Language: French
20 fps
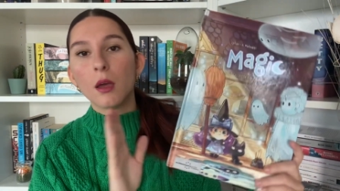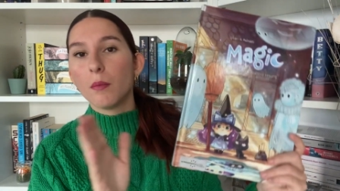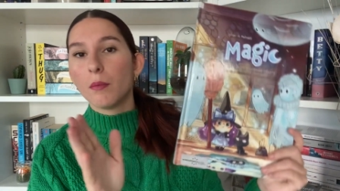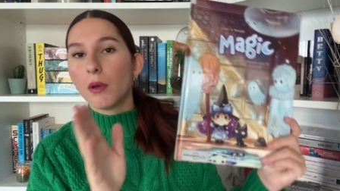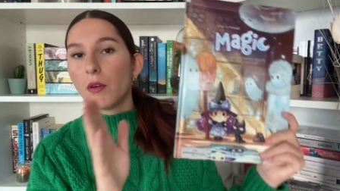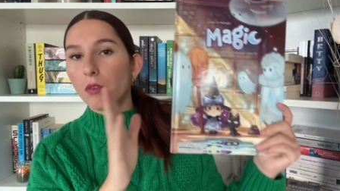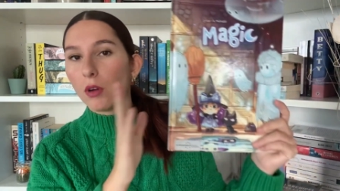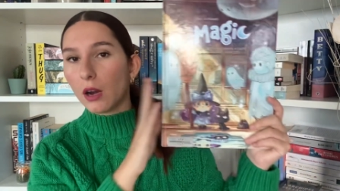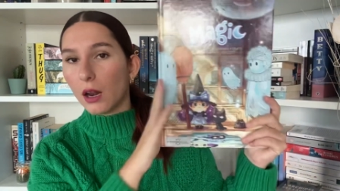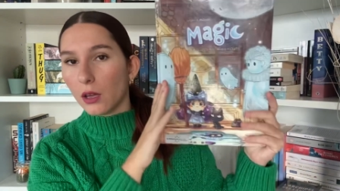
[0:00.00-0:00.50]
Mais
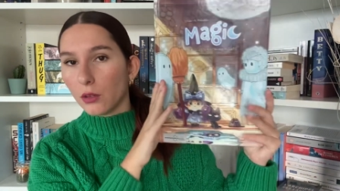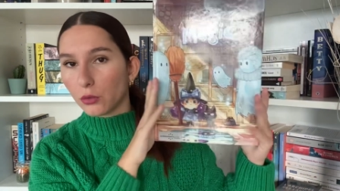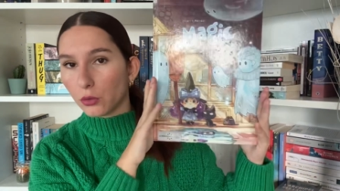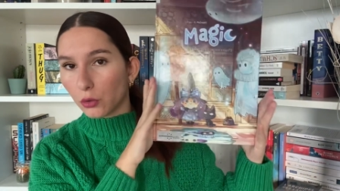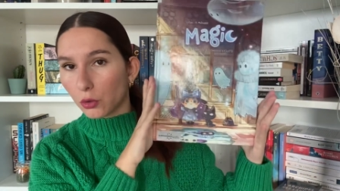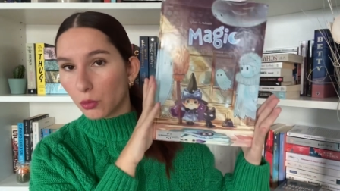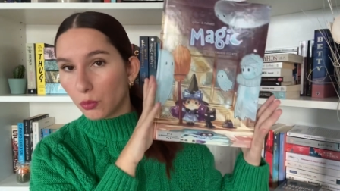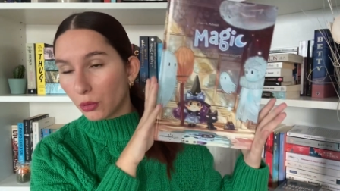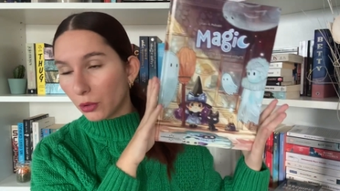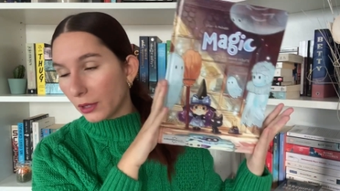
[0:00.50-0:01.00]
voilà,
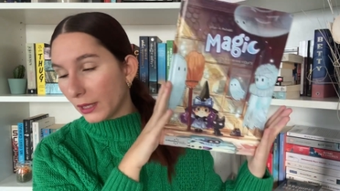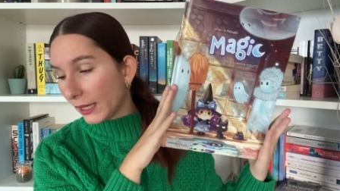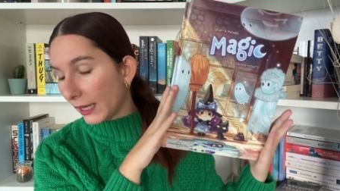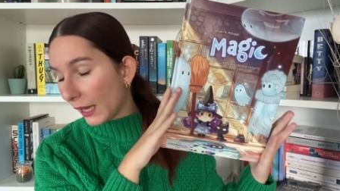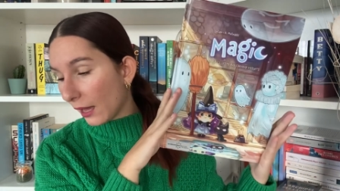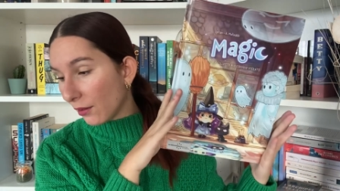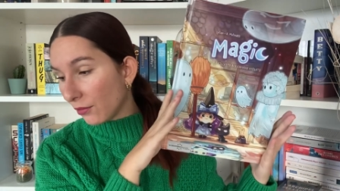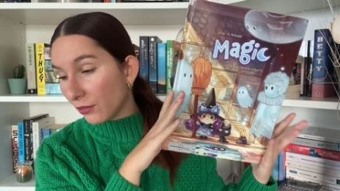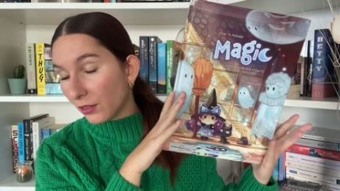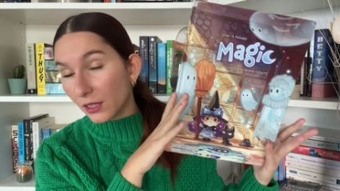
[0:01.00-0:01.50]
donc pour les
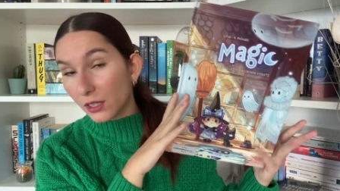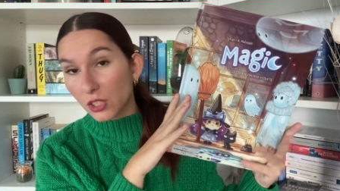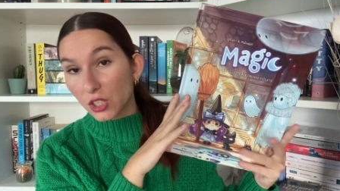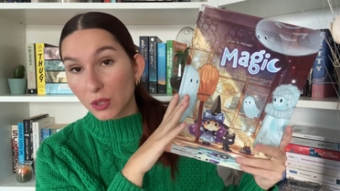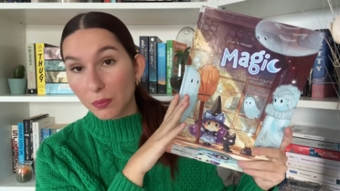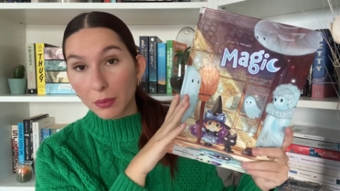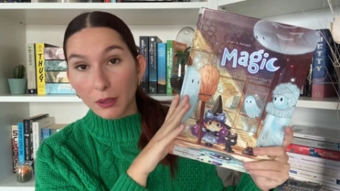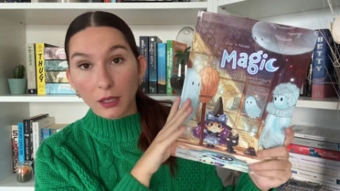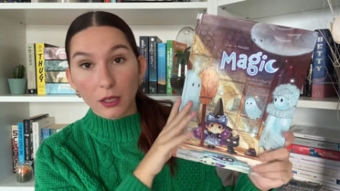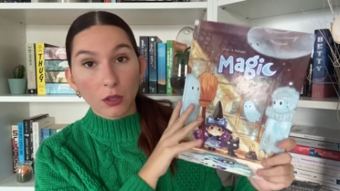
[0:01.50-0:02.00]
graphiques, j'ai
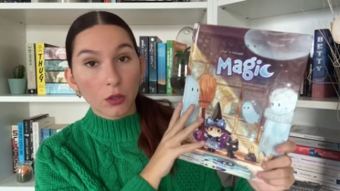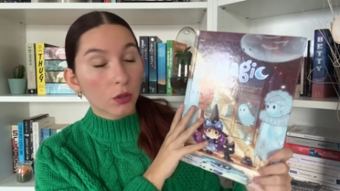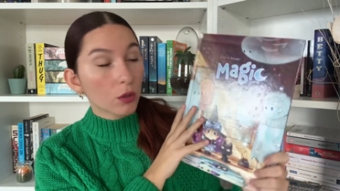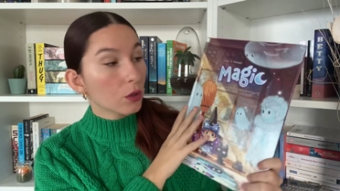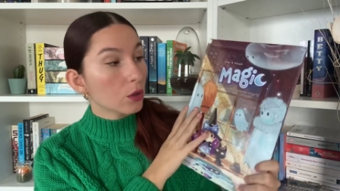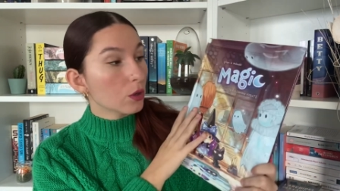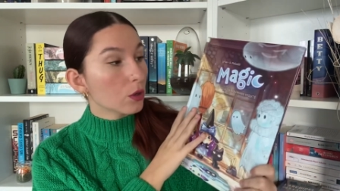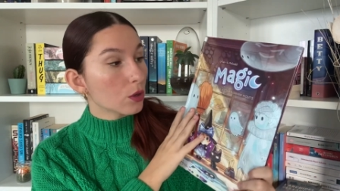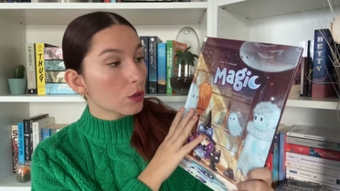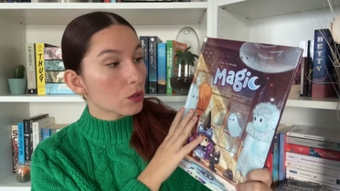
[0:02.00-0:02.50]
pris que
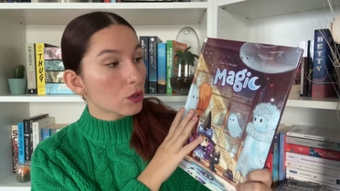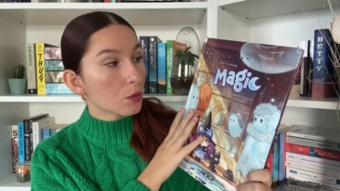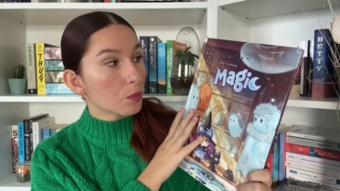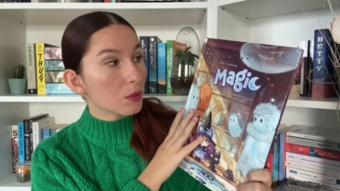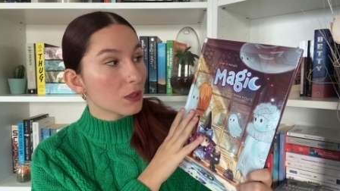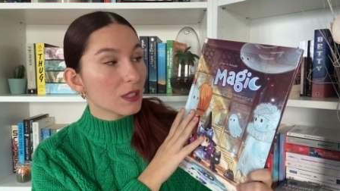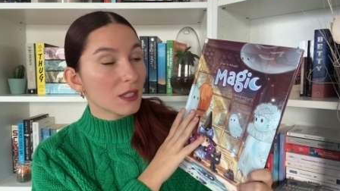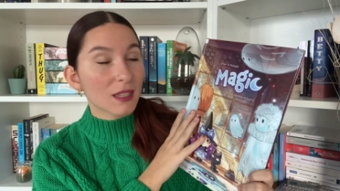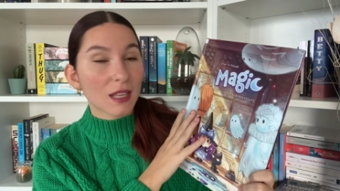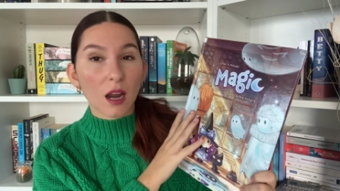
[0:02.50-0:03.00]
euh, ce
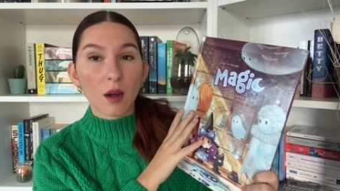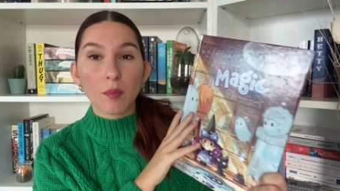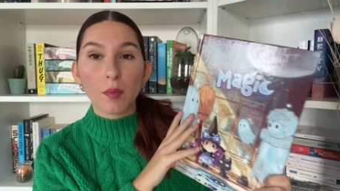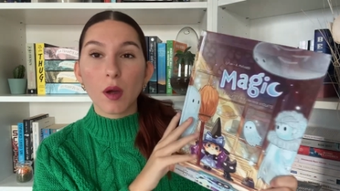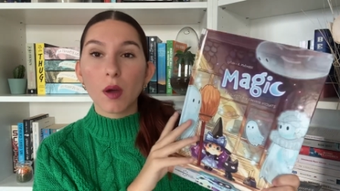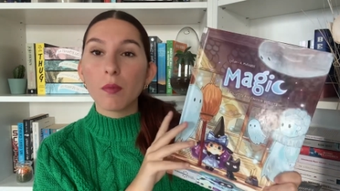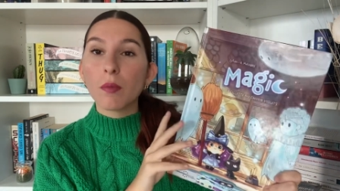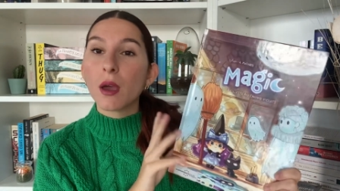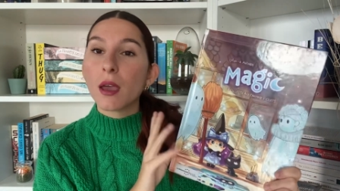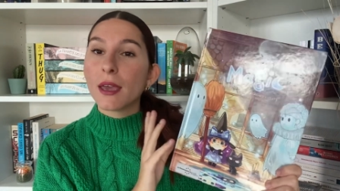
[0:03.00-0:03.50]
petit
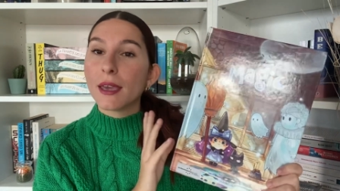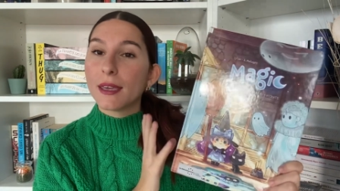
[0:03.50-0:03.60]
album.